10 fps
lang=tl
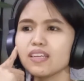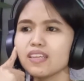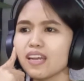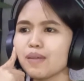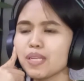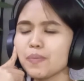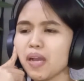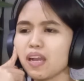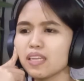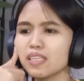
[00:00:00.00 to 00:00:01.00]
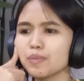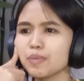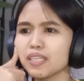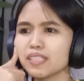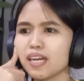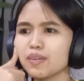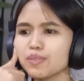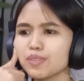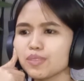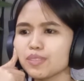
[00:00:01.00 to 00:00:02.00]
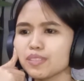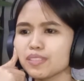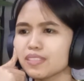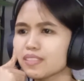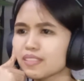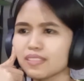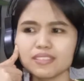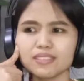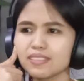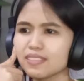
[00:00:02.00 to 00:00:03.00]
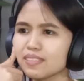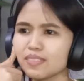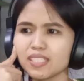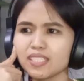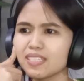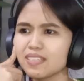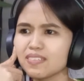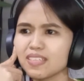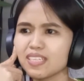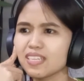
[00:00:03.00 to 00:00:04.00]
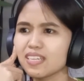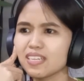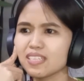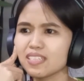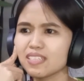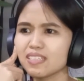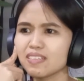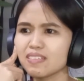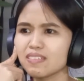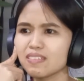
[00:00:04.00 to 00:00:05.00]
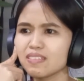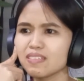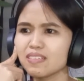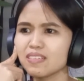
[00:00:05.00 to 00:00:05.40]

Grabe, napakagaling ng mga taong to. Run away with my love.